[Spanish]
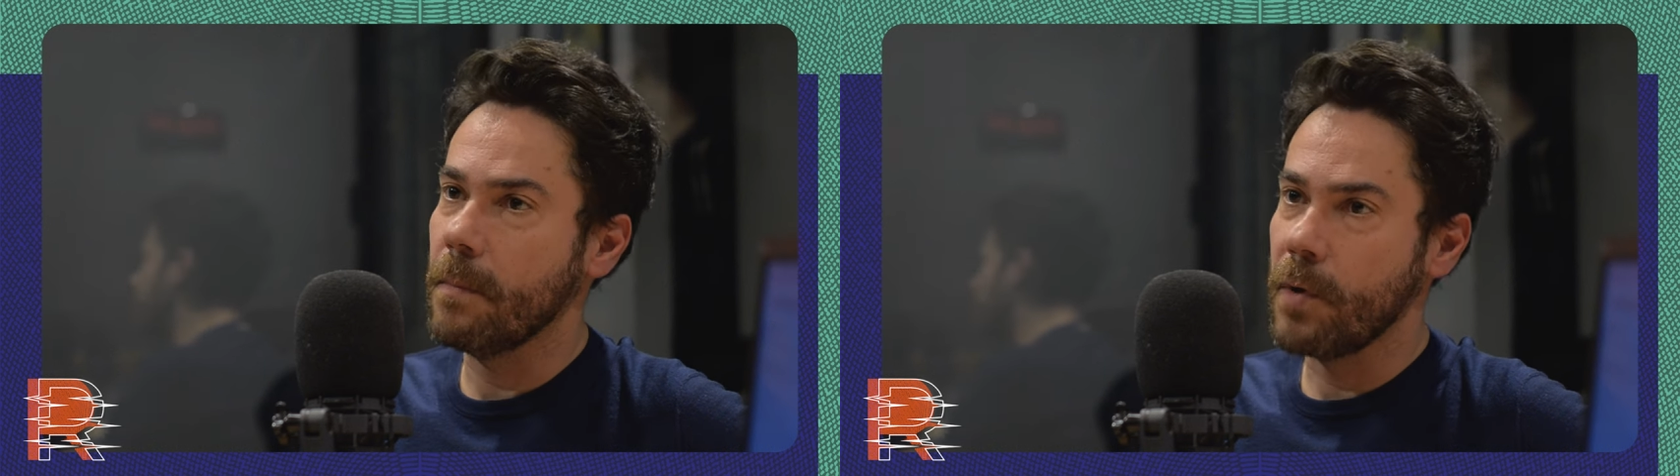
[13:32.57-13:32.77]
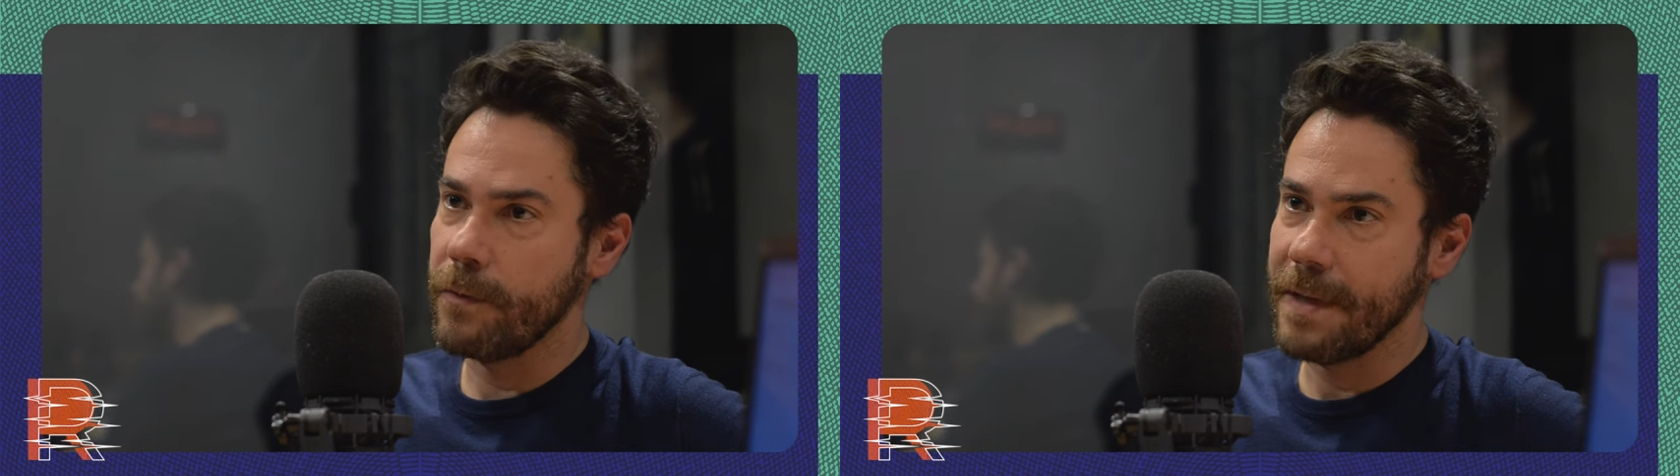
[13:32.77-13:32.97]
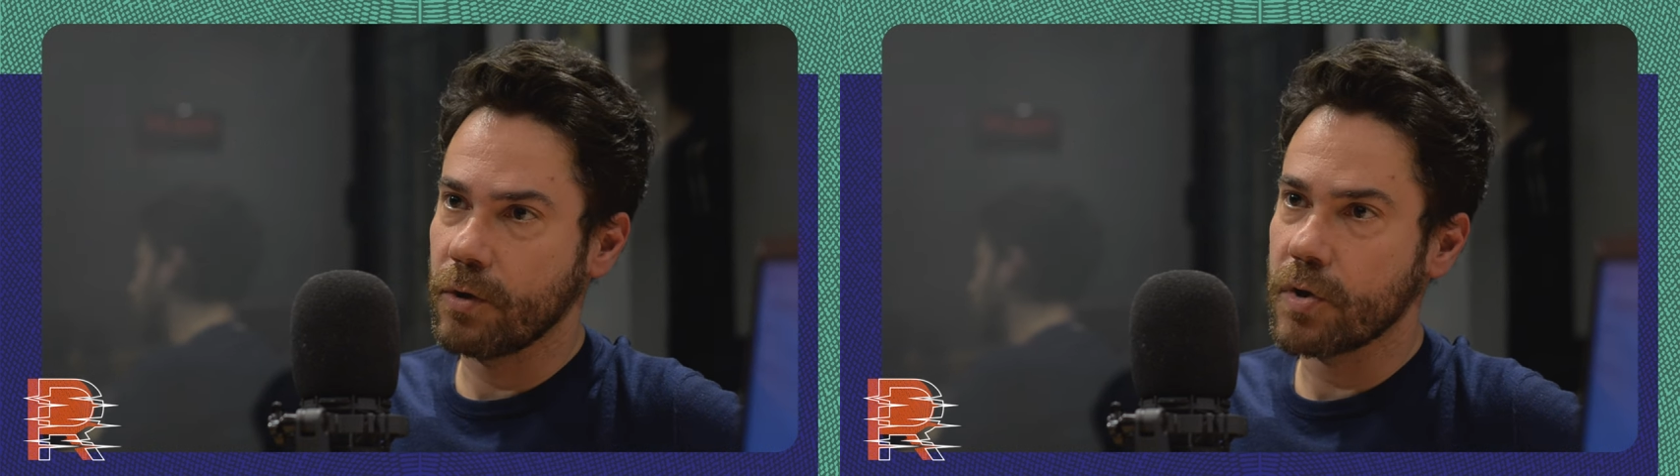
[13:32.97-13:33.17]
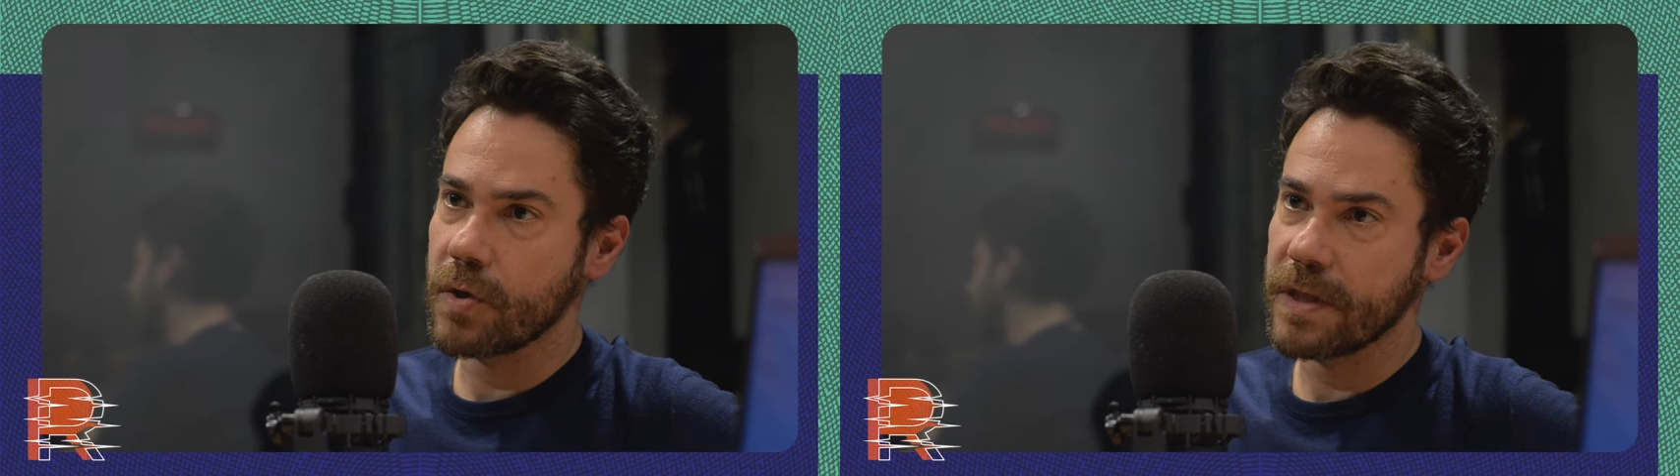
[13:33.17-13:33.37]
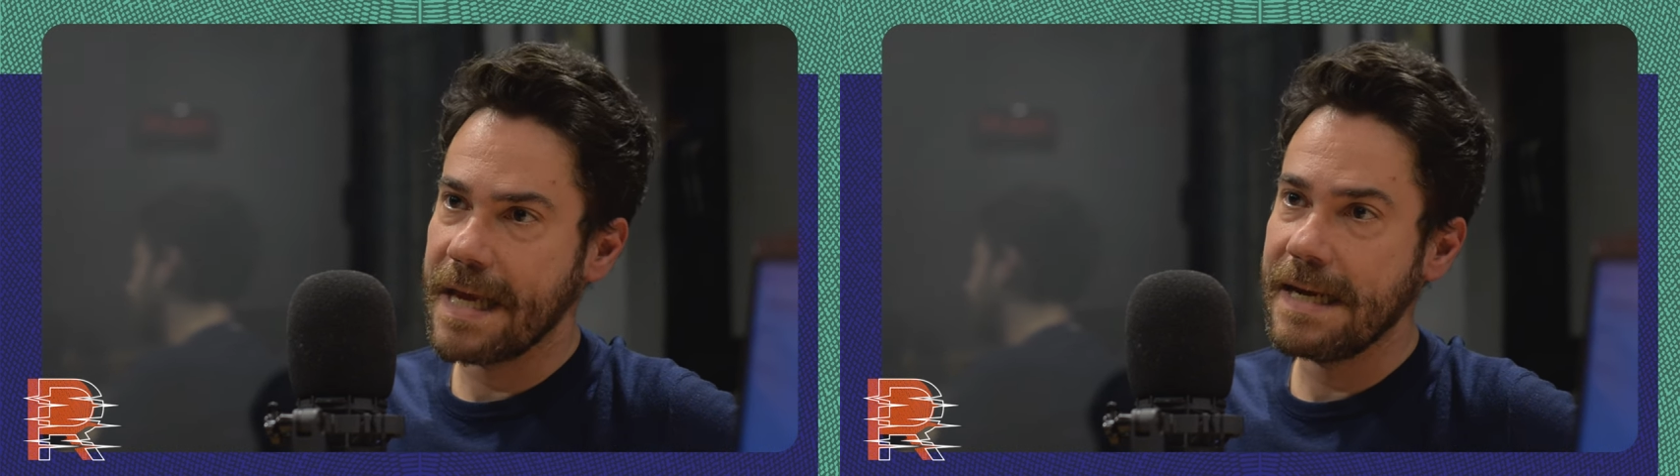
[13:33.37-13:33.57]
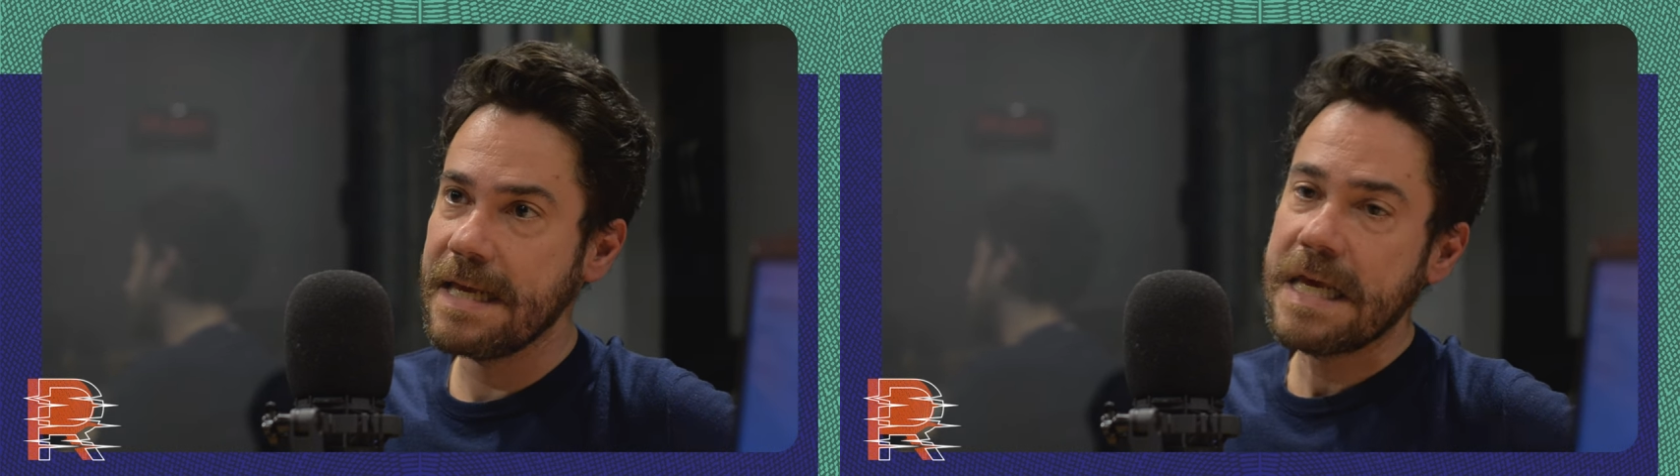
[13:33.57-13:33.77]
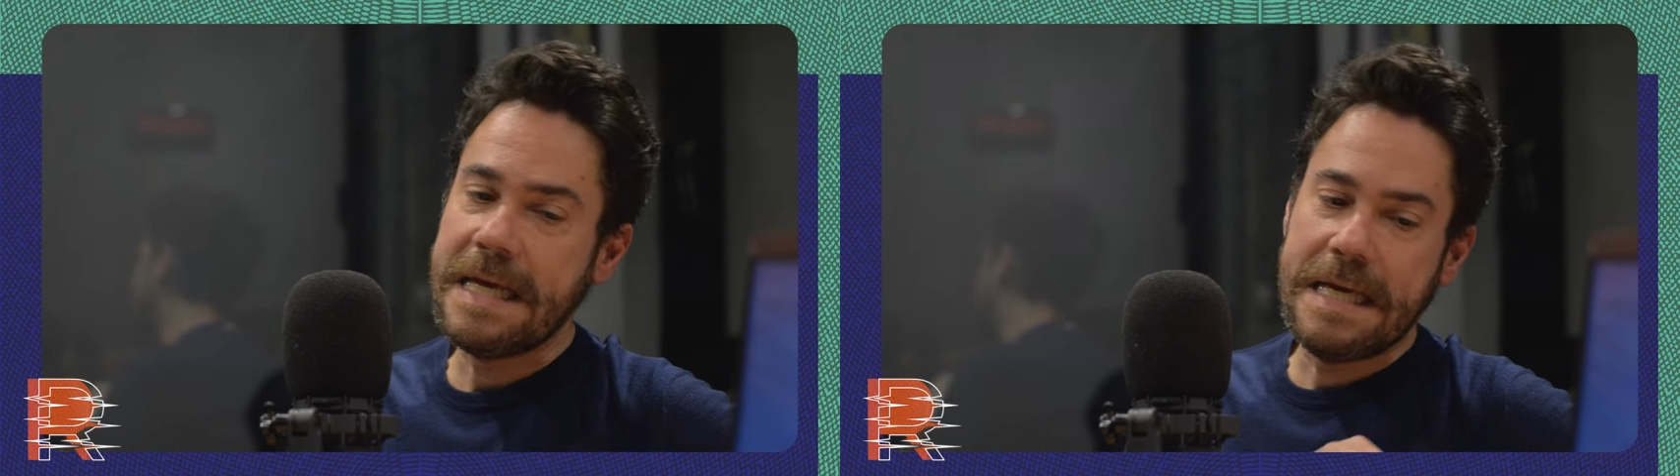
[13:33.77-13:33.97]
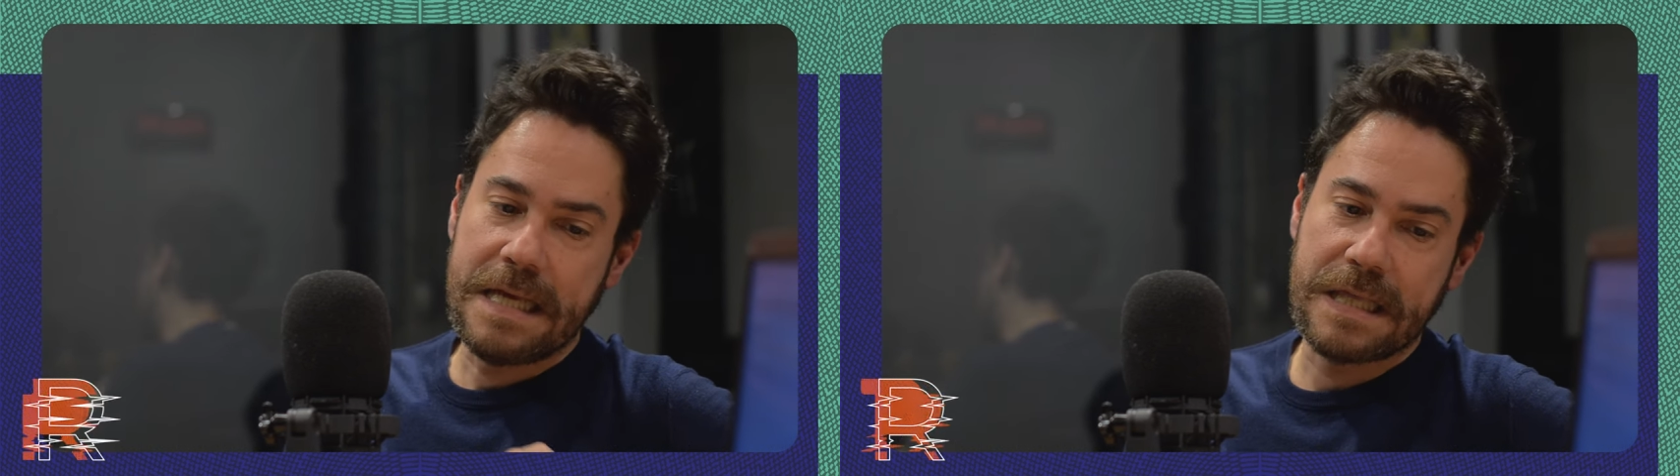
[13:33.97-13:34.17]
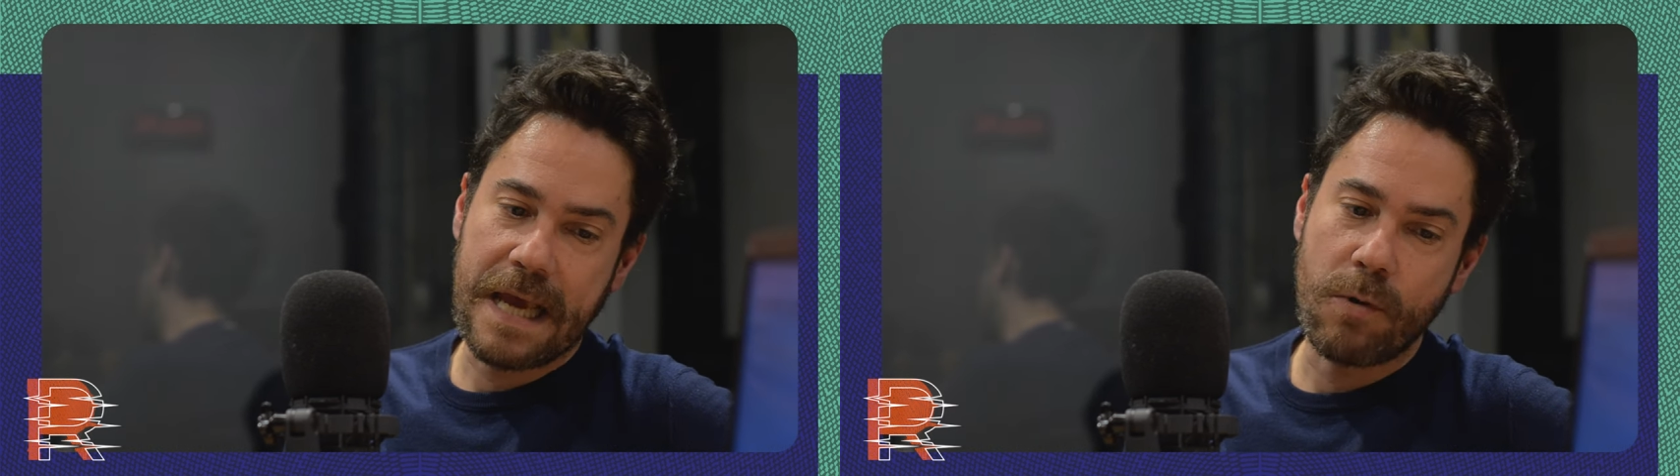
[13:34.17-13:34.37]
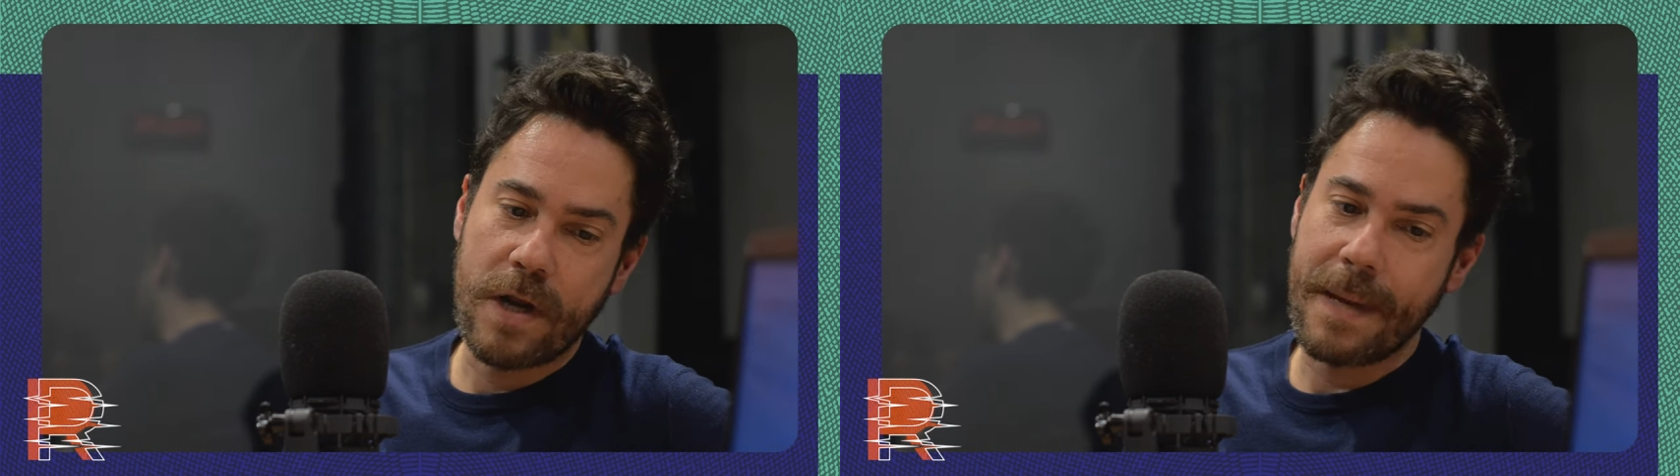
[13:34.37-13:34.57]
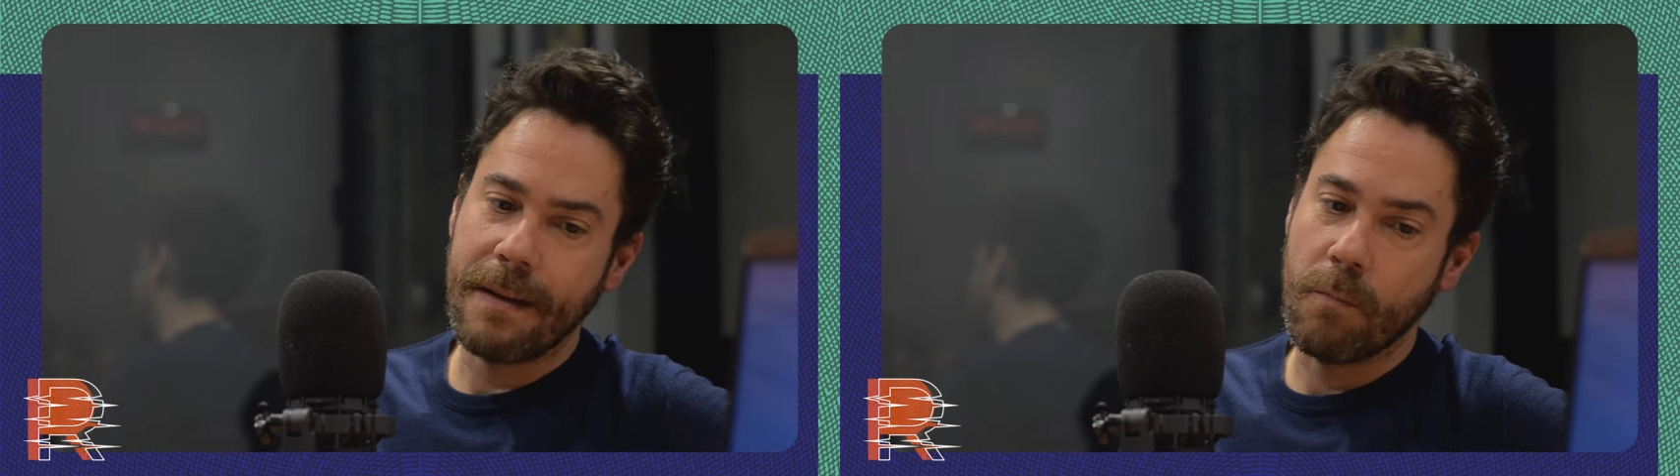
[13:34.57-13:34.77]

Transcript: movimientos sociales, sea una,